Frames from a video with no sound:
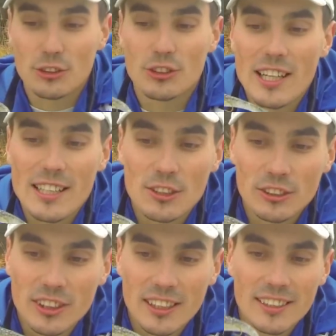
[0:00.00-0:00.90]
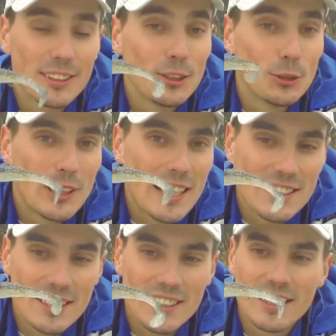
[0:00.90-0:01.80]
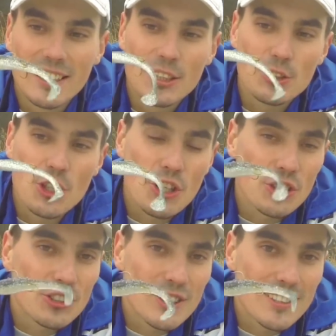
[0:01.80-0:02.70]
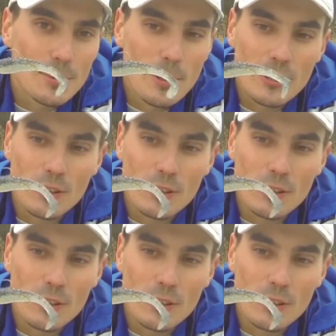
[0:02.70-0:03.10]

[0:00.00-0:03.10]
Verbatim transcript: Dragon Lunatic 10 cm.